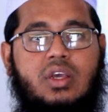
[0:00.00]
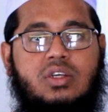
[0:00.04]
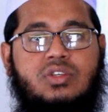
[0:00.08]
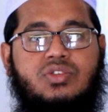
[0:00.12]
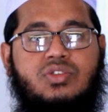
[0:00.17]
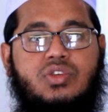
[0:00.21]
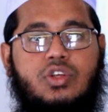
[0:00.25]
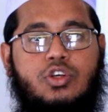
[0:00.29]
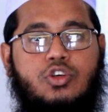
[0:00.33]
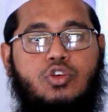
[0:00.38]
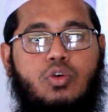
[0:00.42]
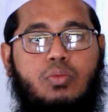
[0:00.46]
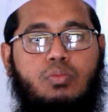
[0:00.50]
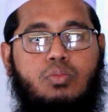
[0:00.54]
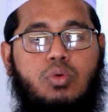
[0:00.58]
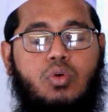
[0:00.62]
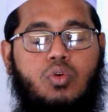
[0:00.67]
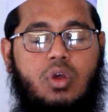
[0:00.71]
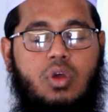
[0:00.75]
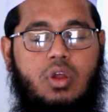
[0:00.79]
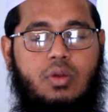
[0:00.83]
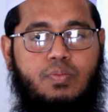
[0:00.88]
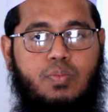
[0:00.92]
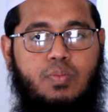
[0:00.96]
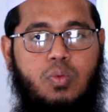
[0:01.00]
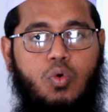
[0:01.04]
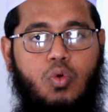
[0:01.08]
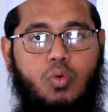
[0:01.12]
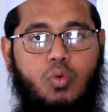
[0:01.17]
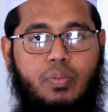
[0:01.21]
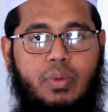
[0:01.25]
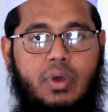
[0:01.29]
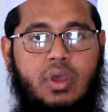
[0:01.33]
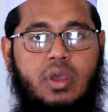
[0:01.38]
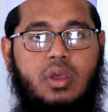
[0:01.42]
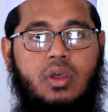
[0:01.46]
স্ত্রী সম্ভোগের
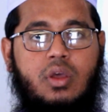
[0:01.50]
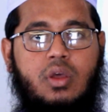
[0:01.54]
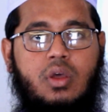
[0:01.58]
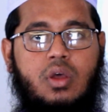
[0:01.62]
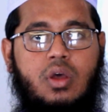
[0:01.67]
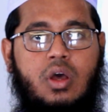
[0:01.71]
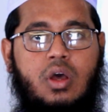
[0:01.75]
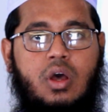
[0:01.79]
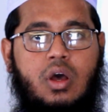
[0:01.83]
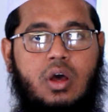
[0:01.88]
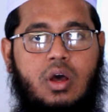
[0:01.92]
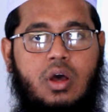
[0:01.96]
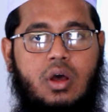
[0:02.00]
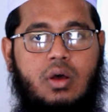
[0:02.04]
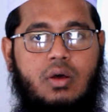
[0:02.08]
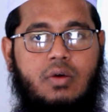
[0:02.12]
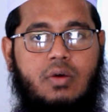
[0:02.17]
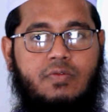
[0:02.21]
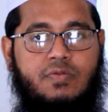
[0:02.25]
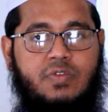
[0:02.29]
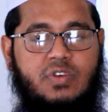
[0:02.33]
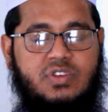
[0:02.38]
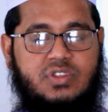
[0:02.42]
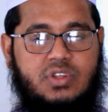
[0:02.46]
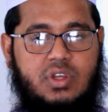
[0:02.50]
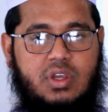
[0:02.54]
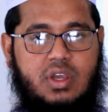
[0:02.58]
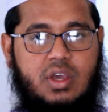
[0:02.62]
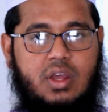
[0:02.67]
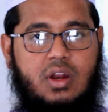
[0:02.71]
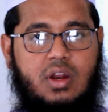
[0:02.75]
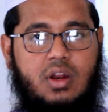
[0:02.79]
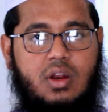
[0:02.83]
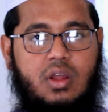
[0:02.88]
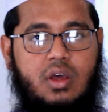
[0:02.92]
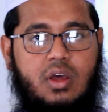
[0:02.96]
পূর্বে
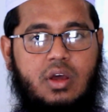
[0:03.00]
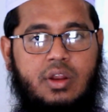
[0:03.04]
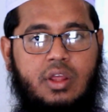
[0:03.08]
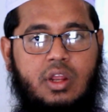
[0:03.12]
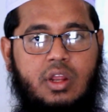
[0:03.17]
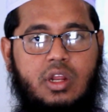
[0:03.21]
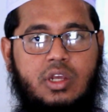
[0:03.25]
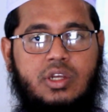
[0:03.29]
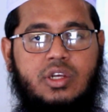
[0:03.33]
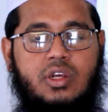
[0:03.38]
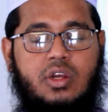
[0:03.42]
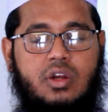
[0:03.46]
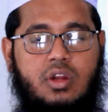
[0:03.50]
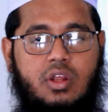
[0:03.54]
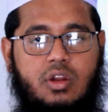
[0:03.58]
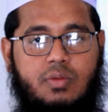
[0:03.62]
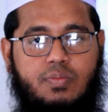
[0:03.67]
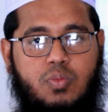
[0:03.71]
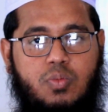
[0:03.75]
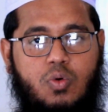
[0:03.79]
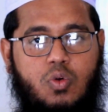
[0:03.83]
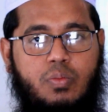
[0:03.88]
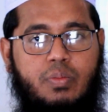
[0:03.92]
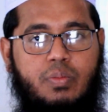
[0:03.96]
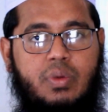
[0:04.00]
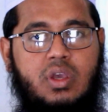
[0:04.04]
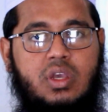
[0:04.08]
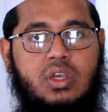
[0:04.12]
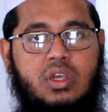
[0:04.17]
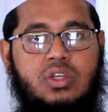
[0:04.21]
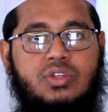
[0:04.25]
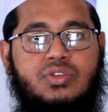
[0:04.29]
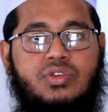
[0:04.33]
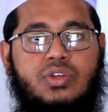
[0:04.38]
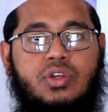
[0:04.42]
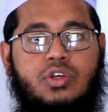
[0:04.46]
ফিজিক্যাল রিলেশনের পূর্বে
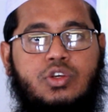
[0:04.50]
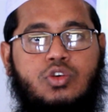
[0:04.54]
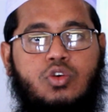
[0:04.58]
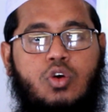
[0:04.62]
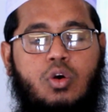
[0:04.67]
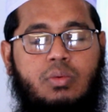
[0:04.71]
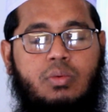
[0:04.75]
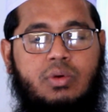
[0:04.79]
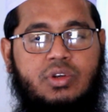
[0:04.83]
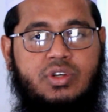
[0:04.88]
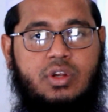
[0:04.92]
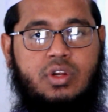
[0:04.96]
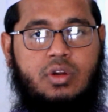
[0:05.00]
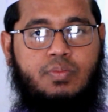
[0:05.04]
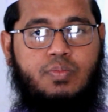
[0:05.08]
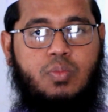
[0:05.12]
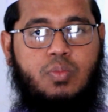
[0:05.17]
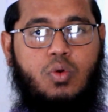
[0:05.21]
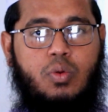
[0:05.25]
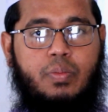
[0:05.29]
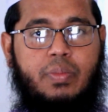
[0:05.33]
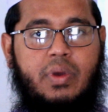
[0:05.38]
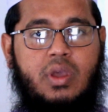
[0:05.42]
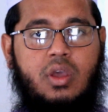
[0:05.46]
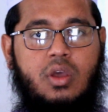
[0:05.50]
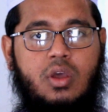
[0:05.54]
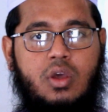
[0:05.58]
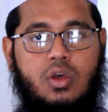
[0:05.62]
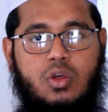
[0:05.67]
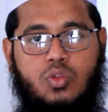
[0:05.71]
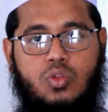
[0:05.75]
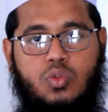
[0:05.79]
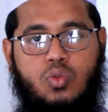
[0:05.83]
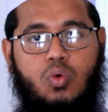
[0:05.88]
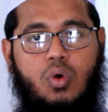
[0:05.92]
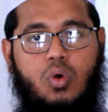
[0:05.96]
স্ত্রী সহবাসের পূর্বে
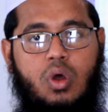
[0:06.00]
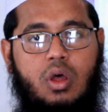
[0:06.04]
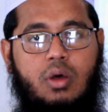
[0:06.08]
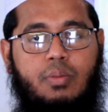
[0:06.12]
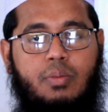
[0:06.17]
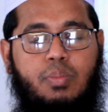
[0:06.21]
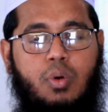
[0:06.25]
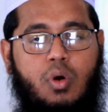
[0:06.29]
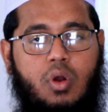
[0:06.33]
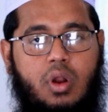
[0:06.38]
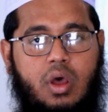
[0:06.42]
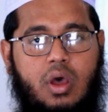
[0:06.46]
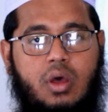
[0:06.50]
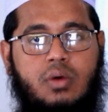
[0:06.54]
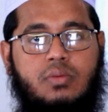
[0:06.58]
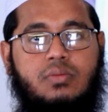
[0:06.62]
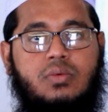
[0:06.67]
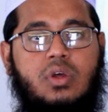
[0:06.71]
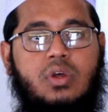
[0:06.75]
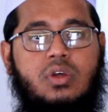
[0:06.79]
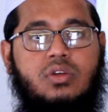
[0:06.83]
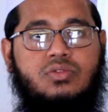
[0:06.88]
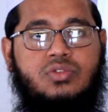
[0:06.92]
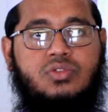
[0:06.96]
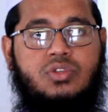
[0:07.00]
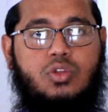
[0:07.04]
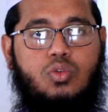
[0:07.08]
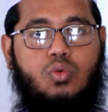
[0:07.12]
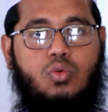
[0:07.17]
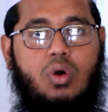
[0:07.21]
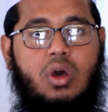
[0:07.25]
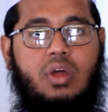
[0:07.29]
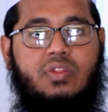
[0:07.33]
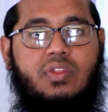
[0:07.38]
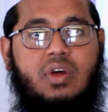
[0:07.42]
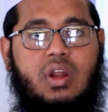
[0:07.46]
দোয়া পড়া যে
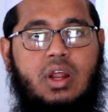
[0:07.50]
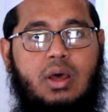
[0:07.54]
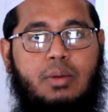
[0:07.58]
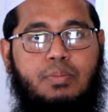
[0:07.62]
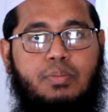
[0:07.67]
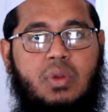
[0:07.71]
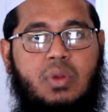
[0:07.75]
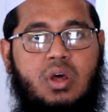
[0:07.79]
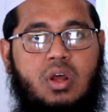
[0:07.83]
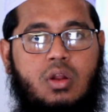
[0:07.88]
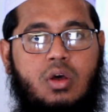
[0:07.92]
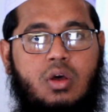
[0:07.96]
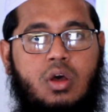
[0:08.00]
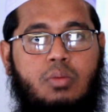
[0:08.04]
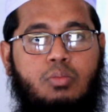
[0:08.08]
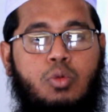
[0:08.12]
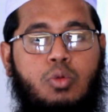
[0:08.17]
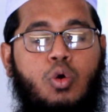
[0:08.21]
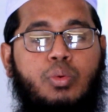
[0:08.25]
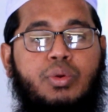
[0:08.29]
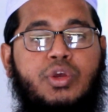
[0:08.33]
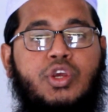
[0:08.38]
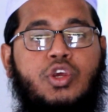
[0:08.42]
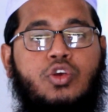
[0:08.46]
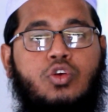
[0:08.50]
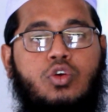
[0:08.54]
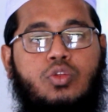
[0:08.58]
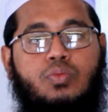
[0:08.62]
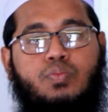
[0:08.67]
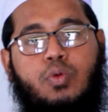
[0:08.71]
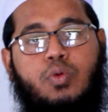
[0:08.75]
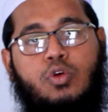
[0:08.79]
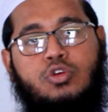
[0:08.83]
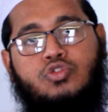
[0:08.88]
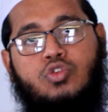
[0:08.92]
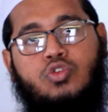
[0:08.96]
দোয়া দ্বারা আপনার ভবিষ্যৎ
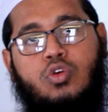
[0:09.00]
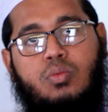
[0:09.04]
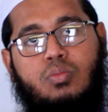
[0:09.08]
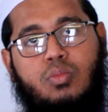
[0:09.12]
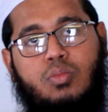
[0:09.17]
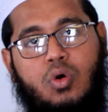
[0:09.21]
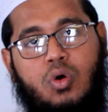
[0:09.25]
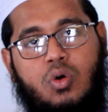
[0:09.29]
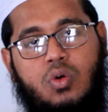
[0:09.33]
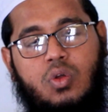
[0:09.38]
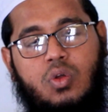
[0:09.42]
প্রজন্ম